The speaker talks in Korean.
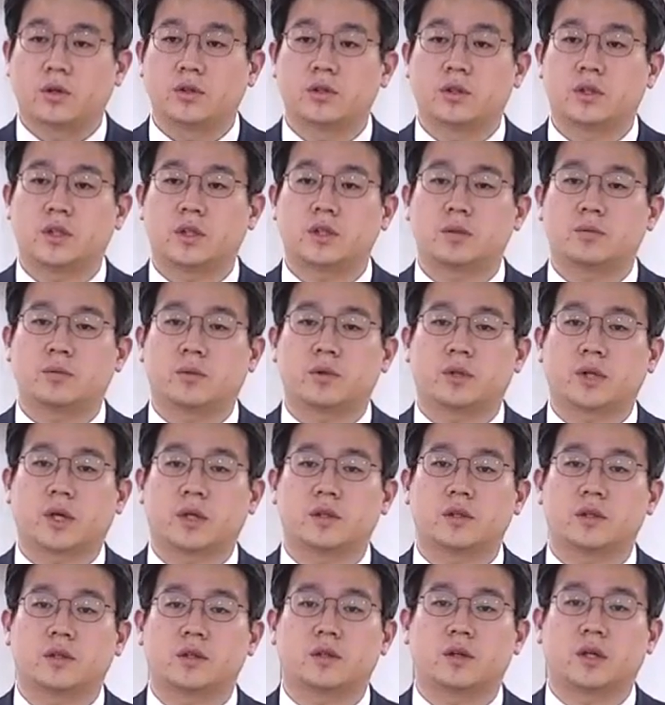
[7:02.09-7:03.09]
건드리지
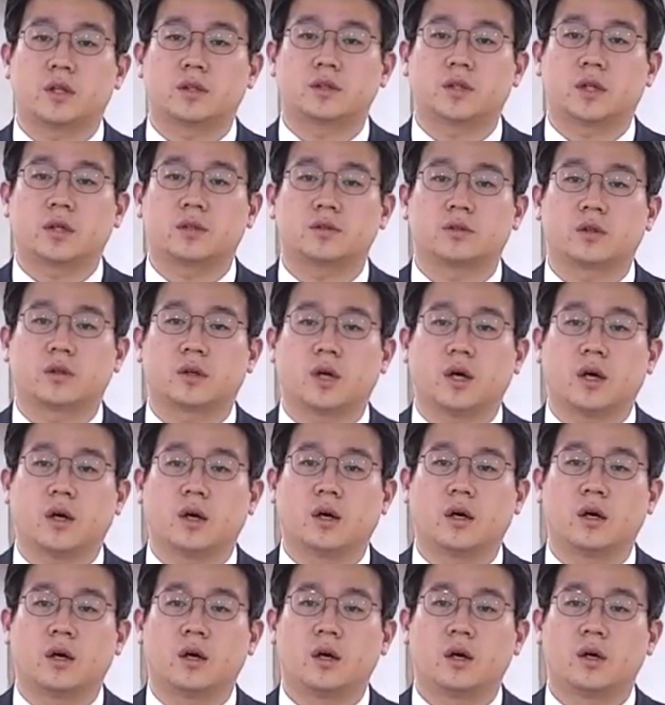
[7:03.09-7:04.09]
못하는 그러한
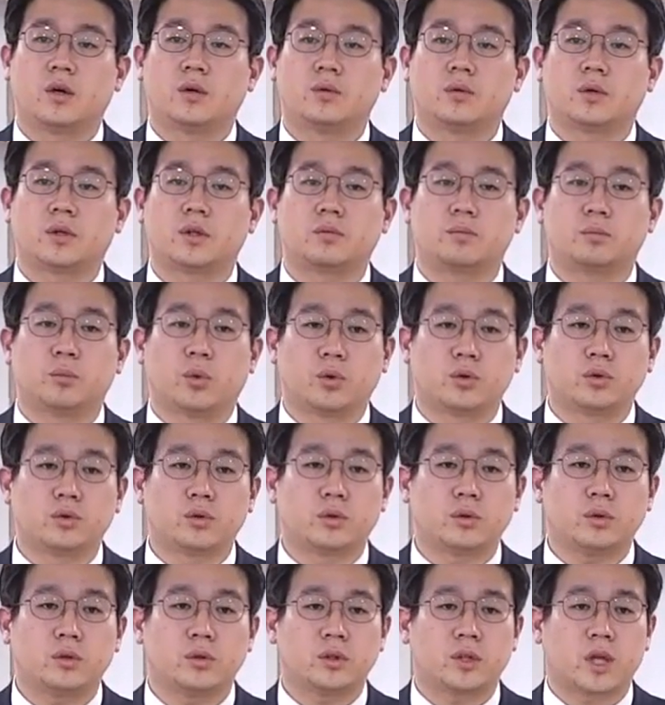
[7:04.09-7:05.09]
상처가 우리
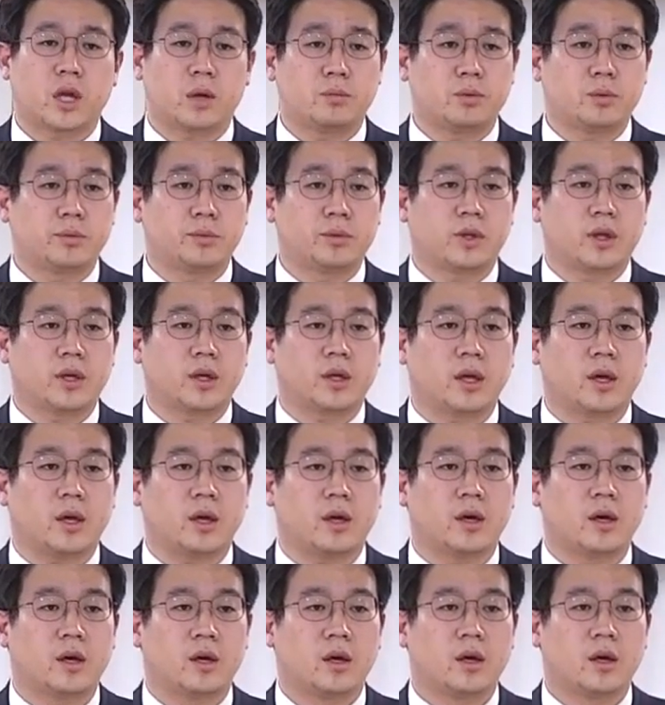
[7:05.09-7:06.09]
모두
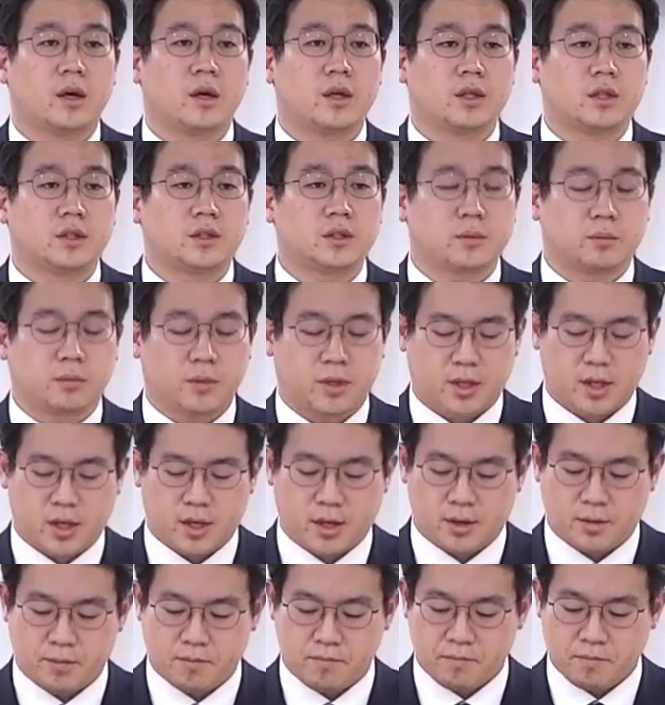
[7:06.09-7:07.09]
대부분에게
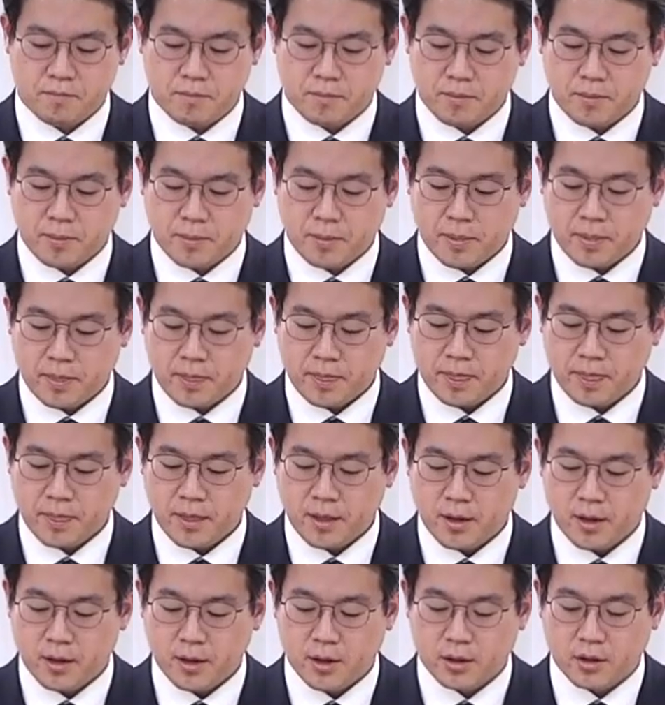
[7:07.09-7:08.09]
있습니다.
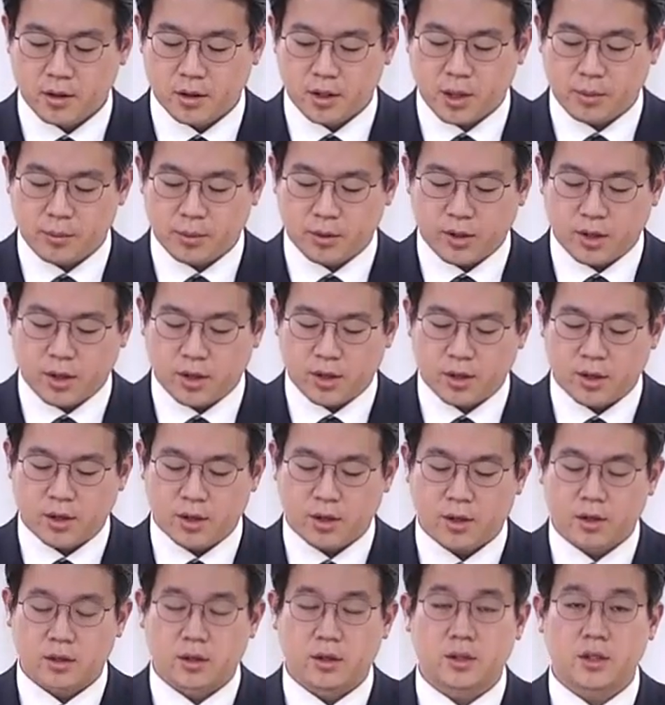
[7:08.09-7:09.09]
그러다
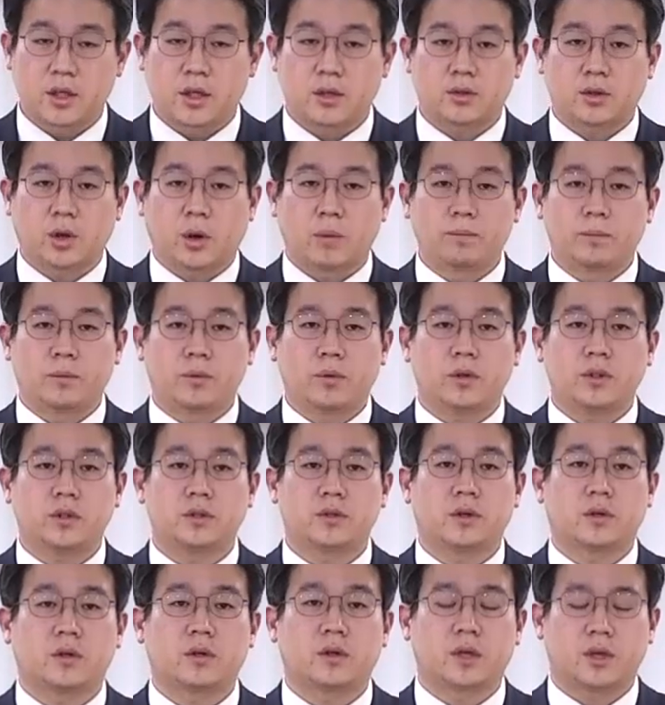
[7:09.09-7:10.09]
보니 그냥 덮고
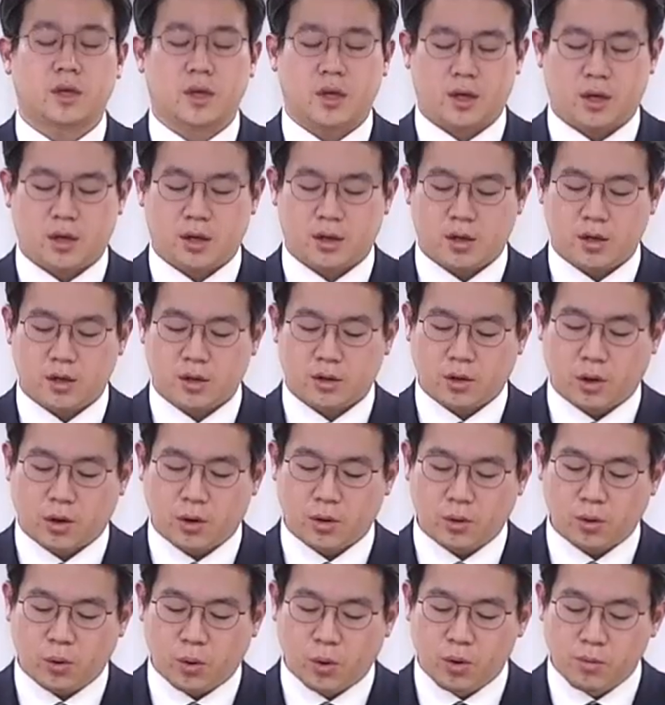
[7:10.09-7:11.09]
있었기에
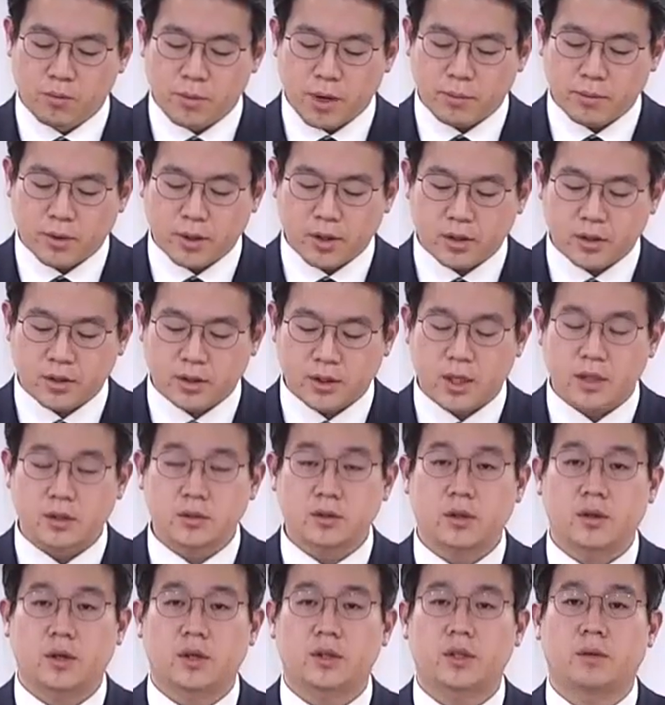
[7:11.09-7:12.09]
더 골마버리는
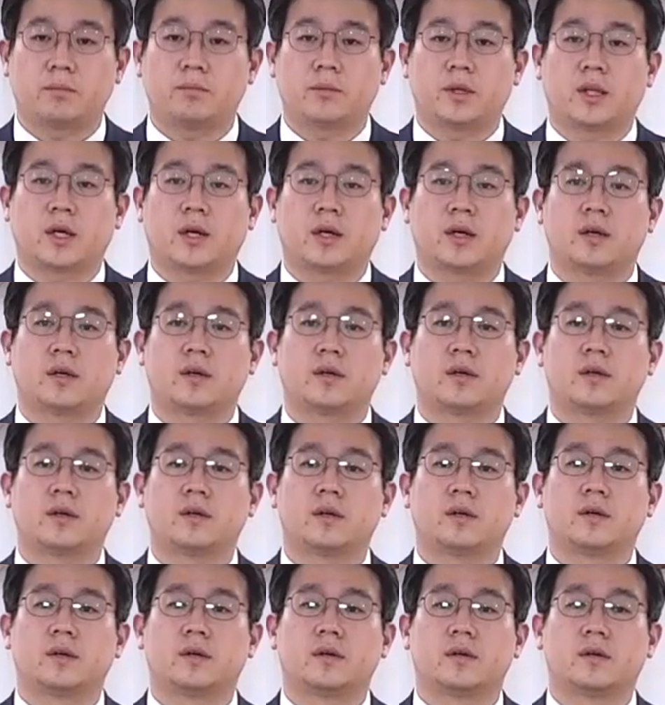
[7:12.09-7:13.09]
상처가 됩니다.
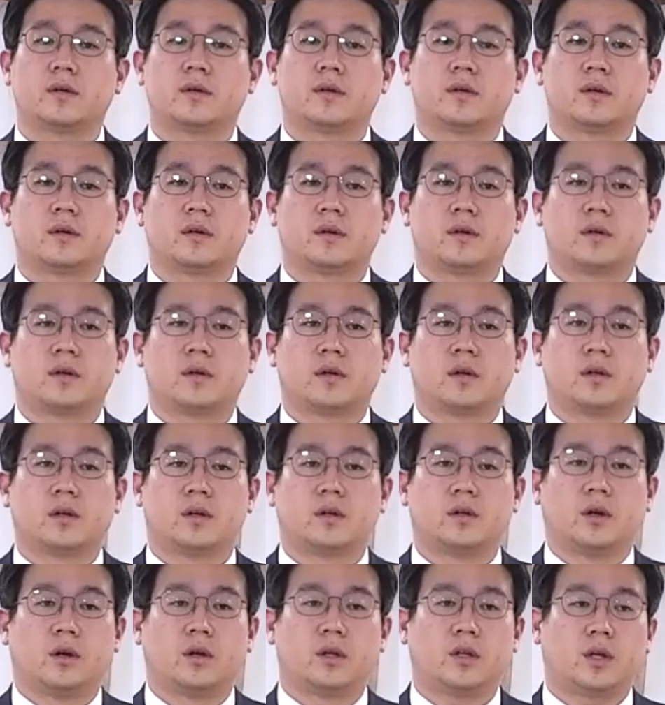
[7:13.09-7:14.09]

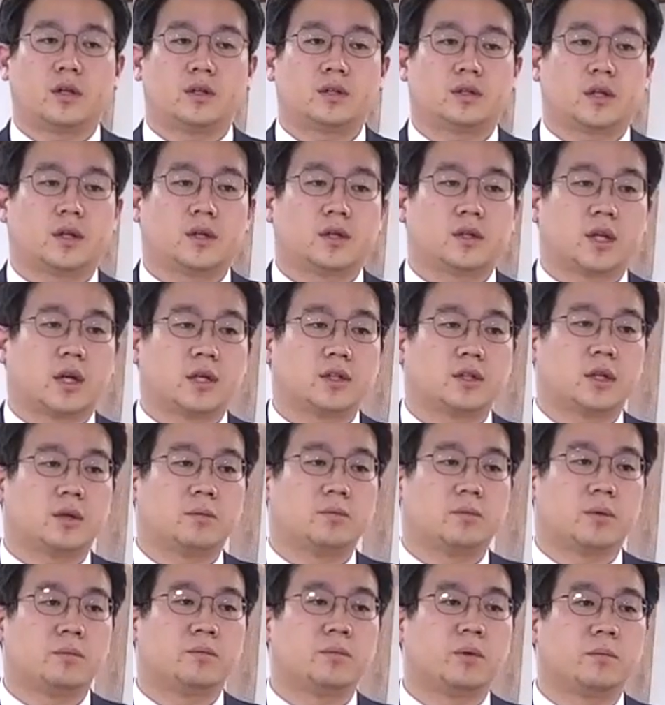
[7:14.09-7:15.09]
여인의 인생을 다시
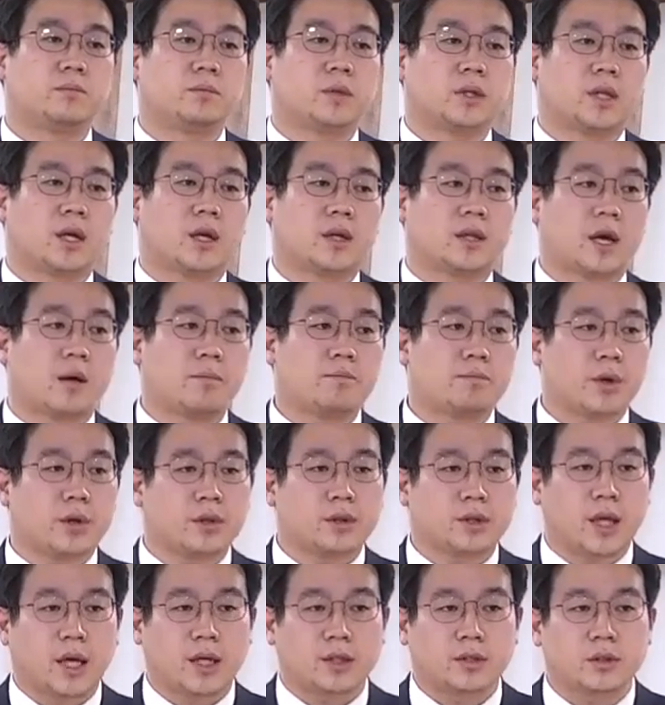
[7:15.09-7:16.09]
한번 봅니다.
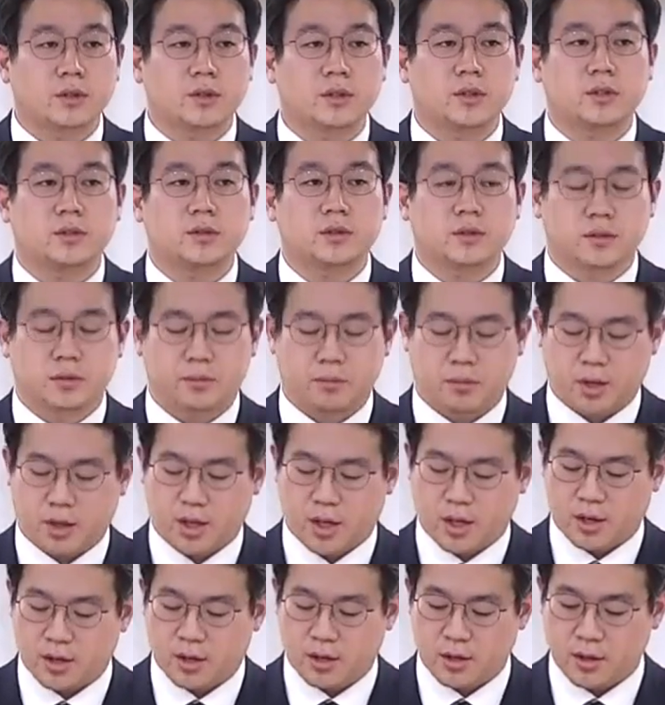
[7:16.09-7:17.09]
남편 다섯이
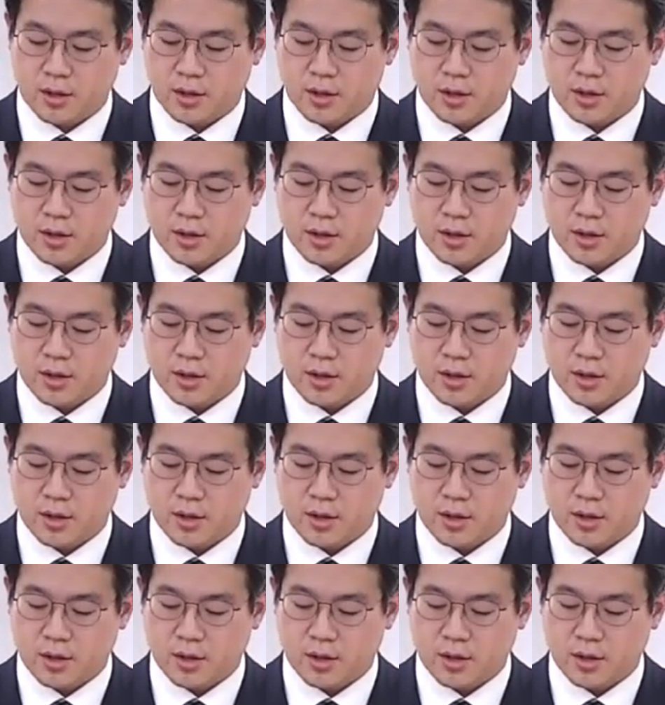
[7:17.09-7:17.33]
있었습니다.